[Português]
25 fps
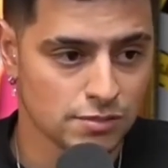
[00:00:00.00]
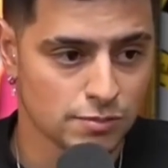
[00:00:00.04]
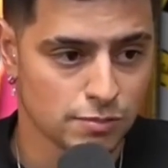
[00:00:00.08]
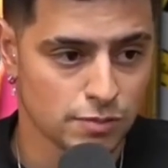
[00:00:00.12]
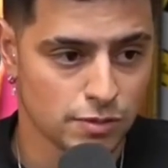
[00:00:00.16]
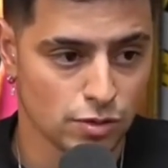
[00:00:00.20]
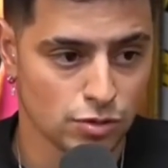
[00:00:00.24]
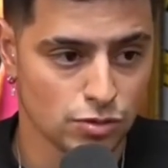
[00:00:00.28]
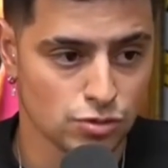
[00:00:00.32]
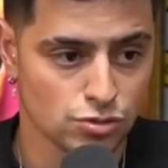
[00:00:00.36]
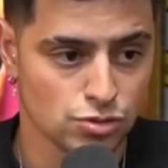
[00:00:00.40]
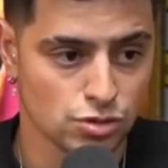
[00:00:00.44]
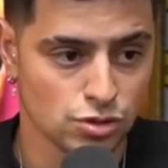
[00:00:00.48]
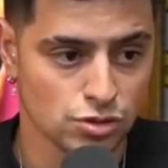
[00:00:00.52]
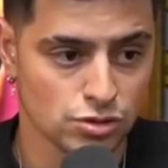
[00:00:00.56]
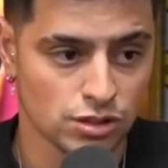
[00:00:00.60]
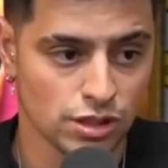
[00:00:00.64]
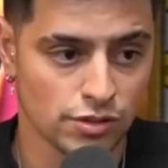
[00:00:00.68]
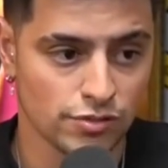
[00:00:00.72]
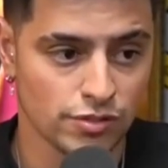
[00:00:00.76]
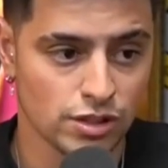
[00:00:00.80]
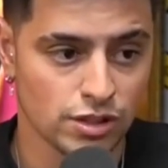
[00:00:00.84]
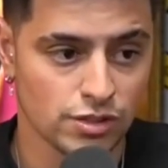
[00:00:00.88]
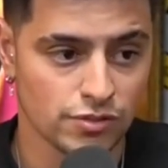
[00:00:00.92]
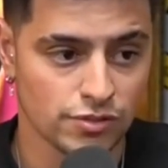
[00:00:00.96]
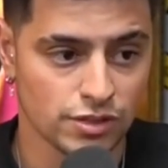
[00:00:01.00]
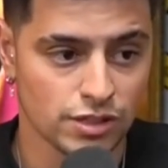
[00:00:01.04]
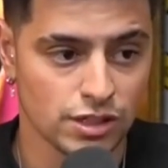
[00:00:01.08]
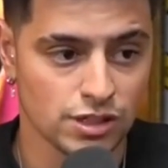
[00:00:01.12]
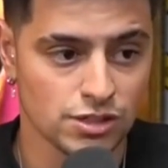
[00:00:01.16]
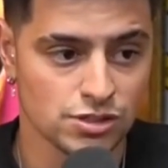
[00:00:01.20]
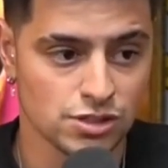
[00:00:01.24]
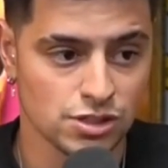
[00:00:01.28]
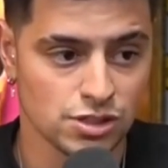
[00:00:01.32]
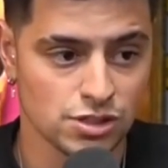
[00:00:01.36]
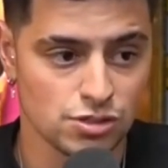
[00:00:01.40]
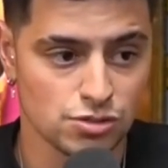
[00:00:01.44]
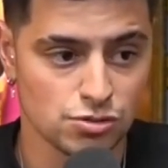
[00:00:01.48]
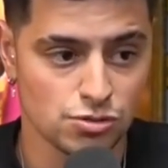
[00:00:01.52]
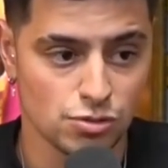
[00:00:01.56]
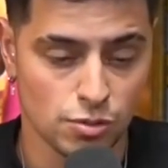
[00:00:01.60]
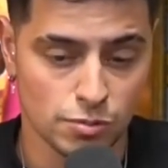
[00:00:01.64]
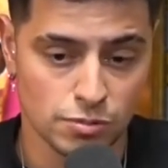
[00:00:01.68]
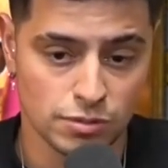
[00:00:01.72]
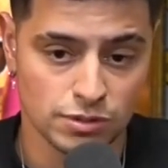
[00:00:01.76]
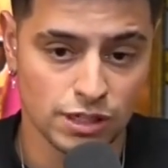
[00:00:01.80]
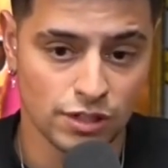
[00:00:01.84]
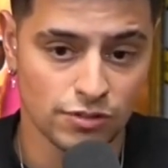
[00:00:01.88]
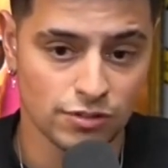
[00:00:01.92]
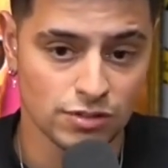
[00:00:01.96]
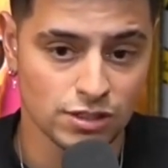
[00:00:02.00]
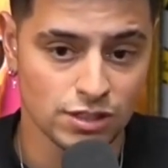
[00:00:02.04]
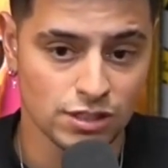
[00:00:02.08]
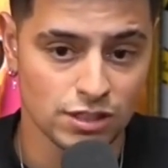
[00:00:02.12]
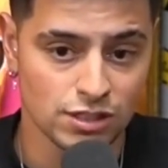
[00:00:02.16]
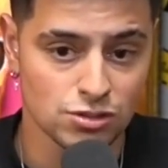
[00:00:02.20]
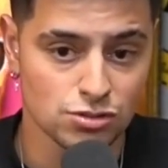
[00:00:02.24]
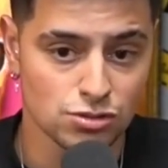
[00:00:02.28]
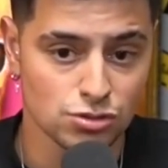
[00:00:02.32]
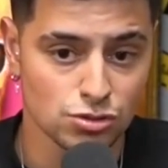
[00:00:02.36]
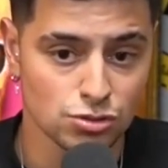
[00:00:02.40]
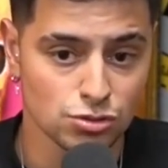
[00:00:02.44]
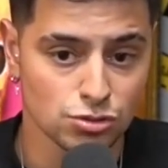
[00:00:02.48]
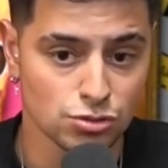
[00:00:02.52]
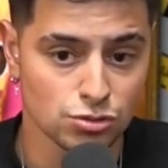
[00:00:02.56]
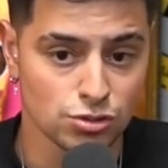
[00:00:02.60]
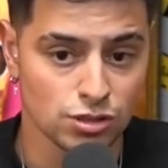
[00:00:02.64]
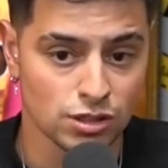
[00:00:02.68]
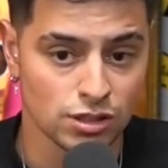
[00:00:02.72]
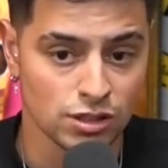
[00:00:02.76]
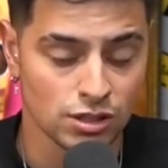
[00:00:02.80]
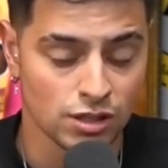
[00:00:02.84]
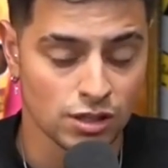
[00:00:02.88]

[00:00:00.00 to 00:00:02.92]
Porque o John tava levando a gente, o homem que tava dando a estrutura.